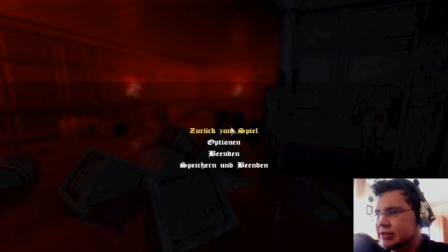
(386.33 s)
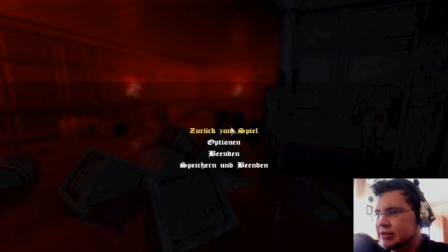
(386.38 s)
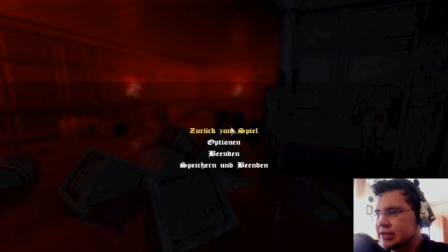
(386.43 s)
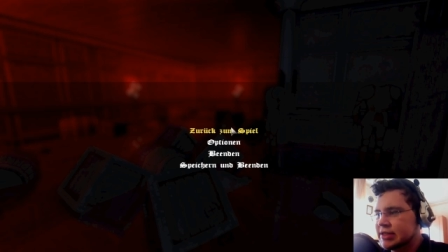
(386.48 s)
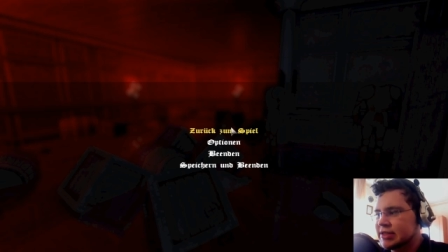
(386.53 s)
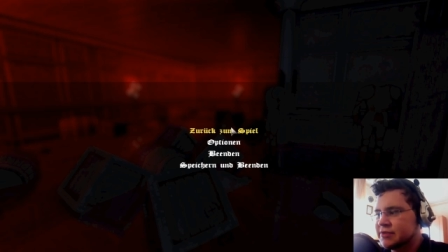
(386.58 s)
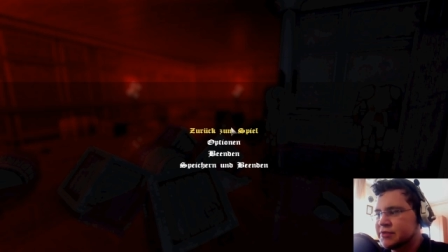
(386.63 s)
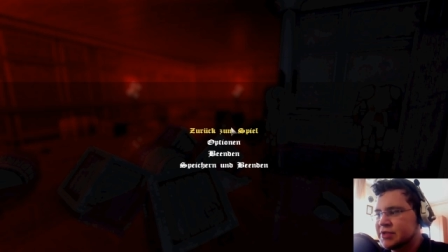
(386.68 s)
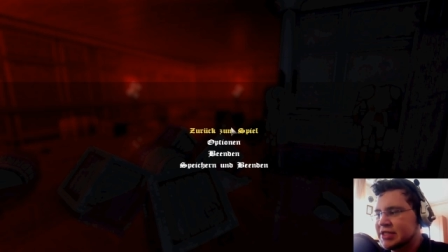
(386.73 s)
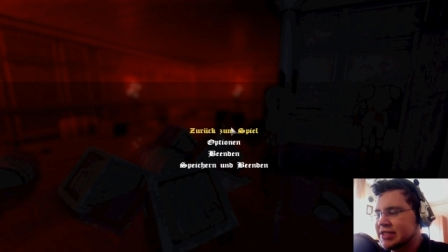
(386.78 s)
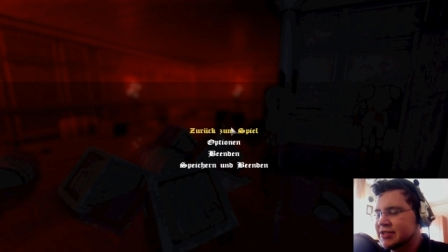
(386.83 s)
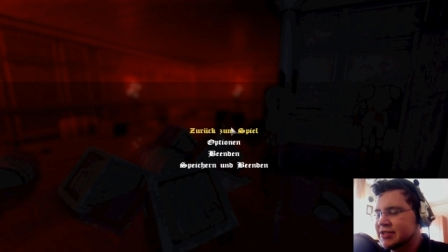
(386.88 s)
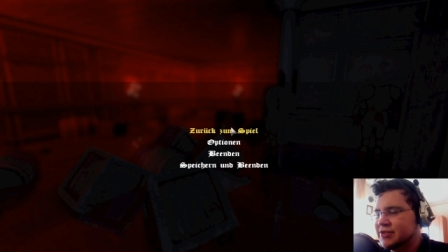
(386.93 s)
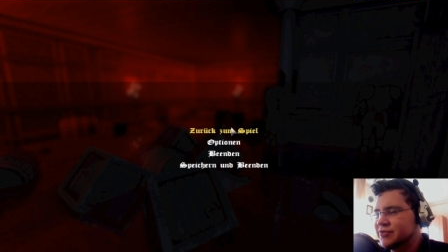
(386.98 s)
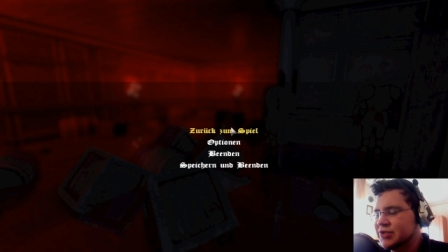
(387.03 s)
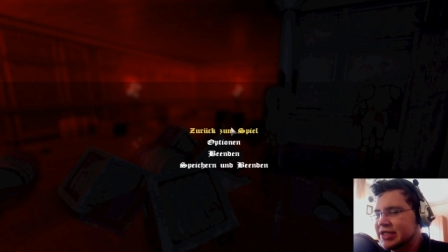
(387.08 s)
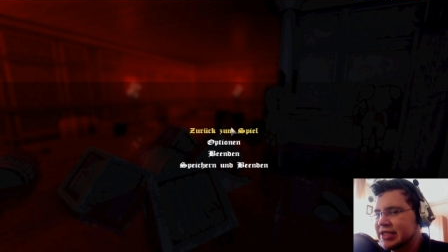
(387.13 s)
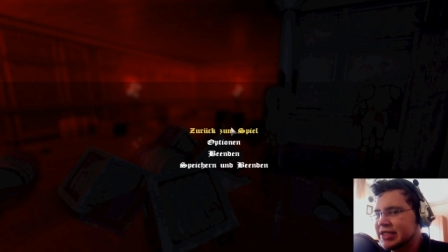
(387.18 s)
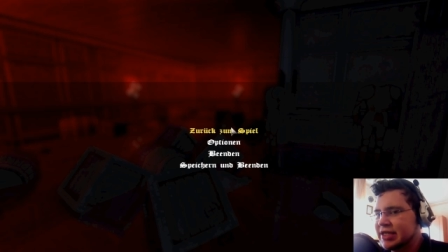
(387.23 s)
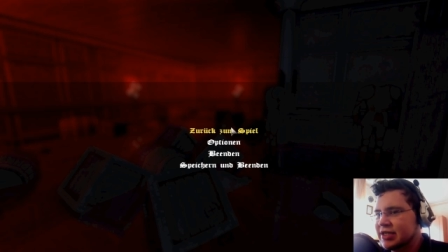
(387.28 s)
Und ich wusste, ich
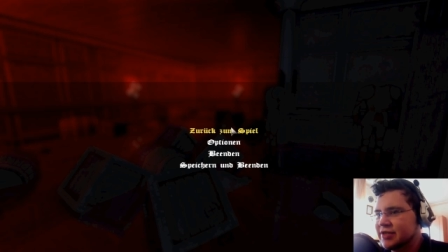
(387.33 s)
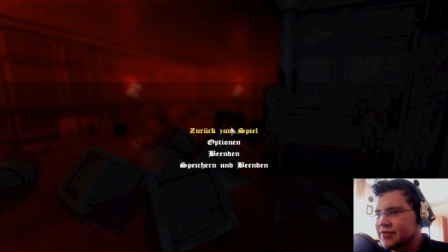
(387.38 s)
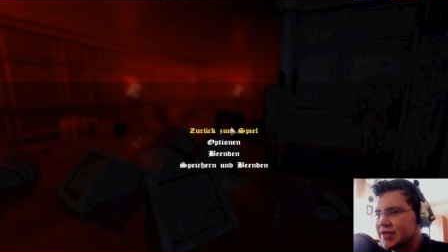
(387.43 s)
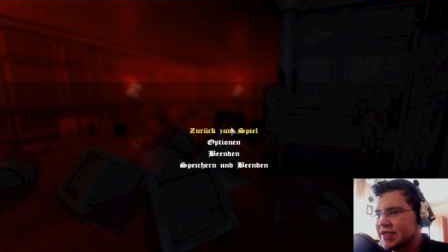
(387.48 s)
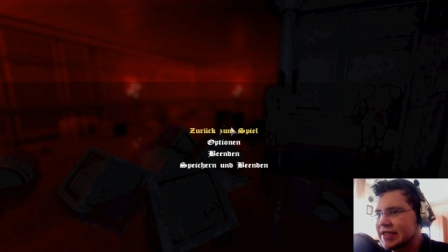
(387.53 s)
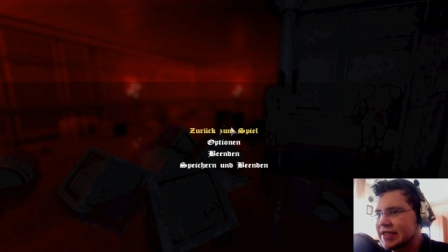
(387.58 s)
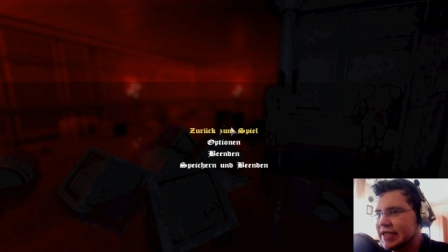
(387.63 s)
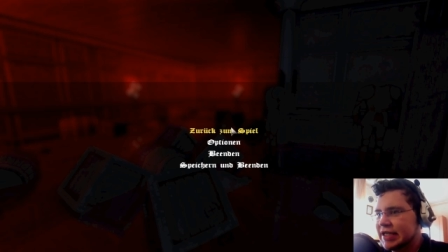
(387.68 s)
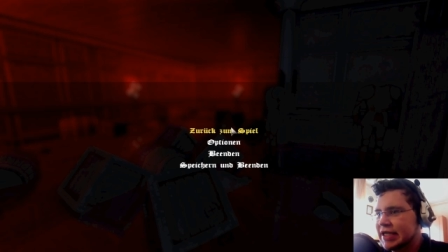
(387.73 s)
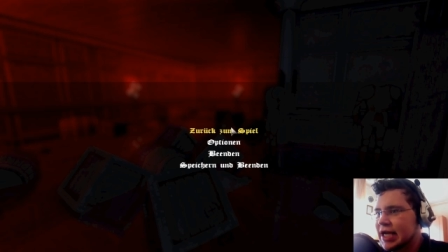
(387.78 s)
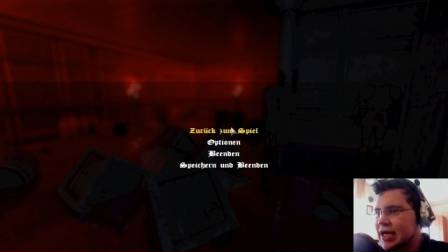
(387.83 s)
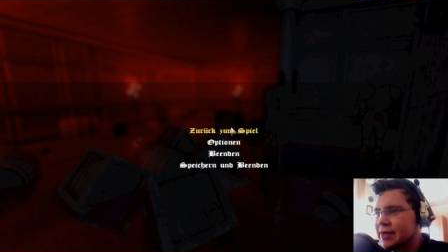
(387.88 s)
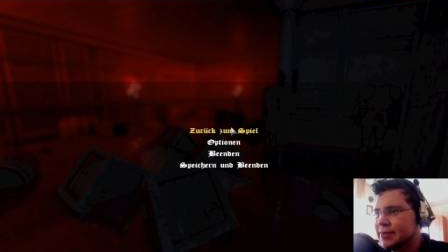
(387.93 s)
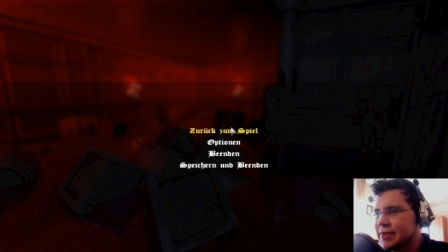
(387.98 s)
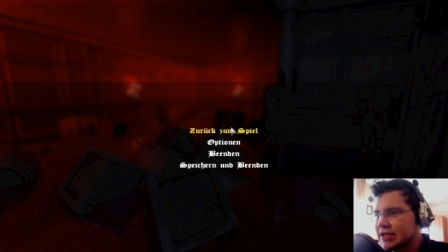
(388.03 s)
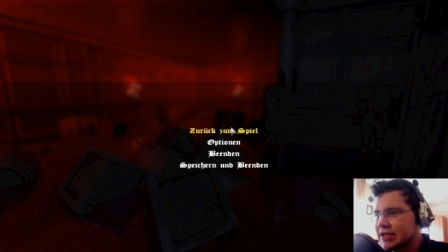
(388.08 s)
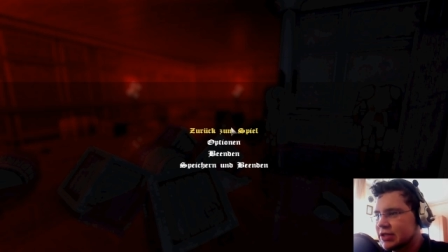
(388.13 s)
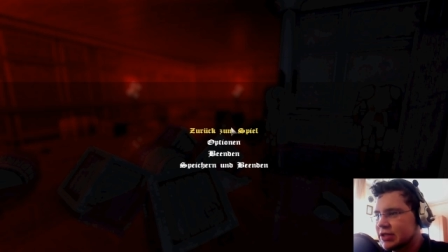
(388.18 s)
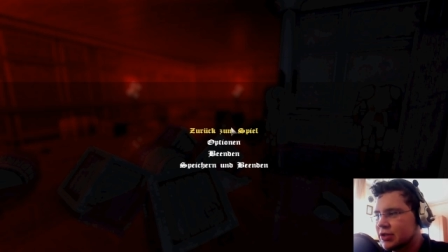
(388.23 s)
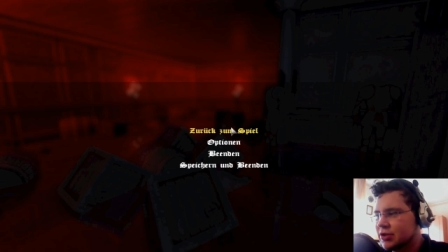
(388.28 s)
wüsste gar nicht, was ich da
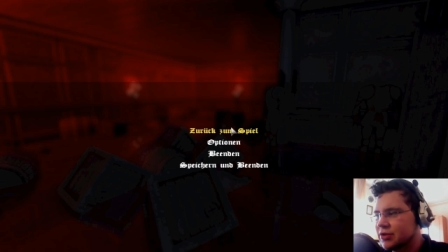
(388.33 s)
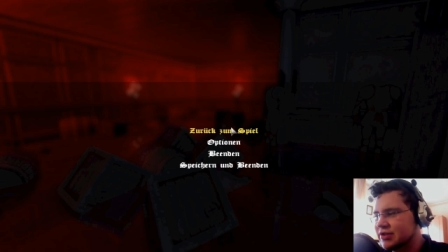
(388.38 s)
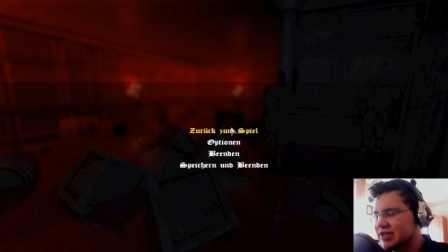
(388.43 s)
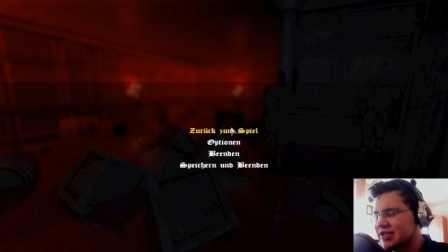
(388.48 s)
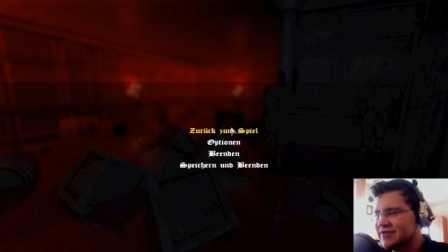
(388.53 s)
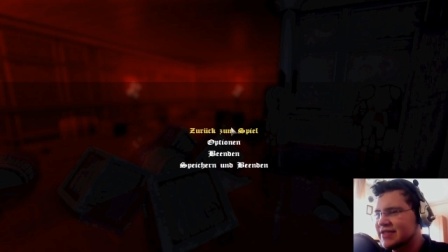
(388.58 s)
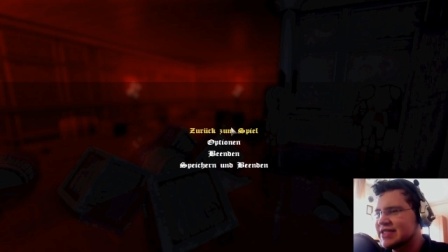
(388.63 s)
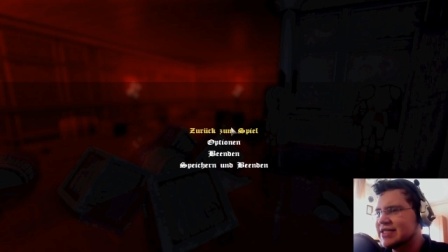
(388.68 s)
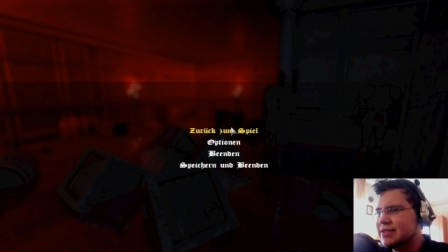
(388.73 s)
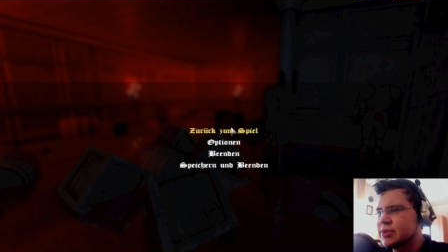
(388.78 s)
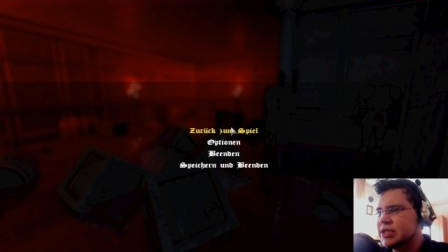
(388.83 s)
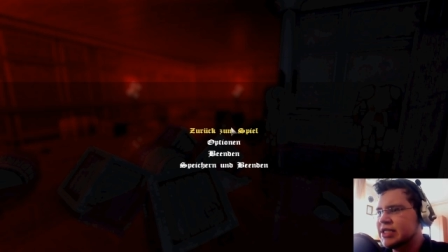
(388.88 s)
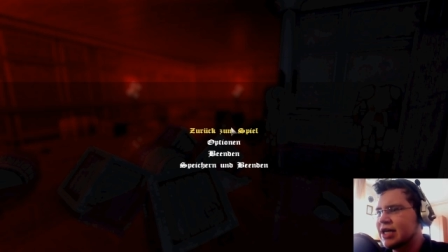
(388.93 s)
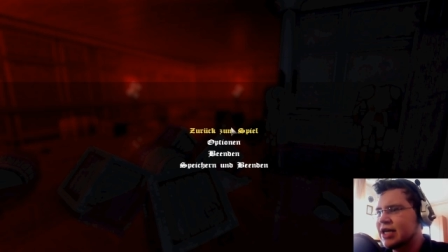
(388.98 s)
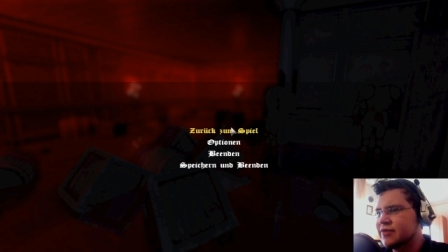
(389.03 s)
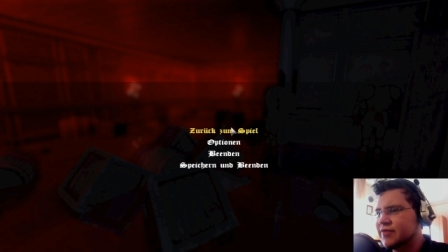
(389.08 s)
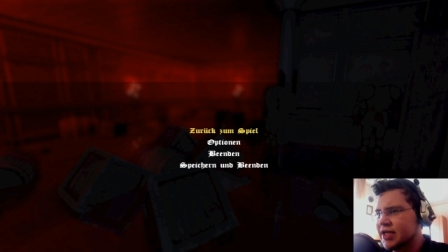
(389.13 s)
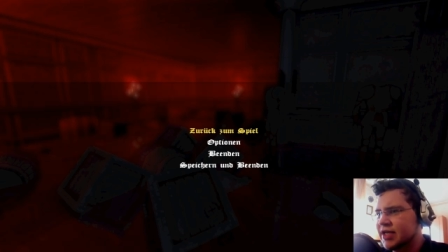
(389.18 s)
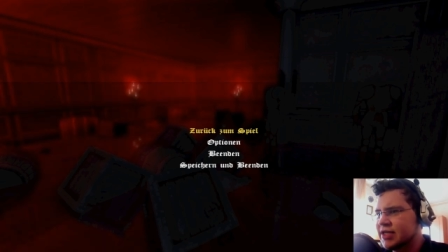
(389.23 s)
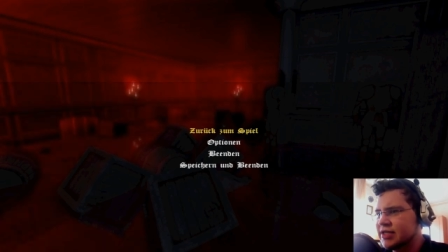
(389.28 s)
labern soll. Und das wäre ziemlich
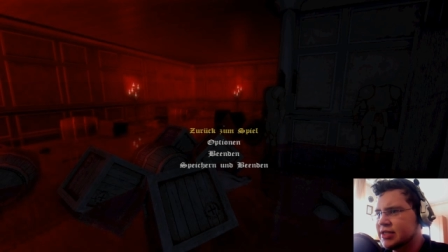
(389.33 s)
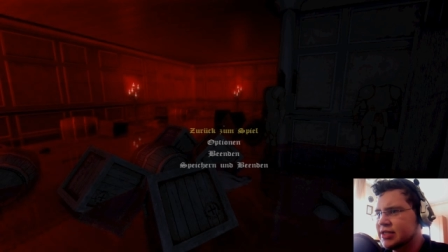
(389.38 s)
langweilig.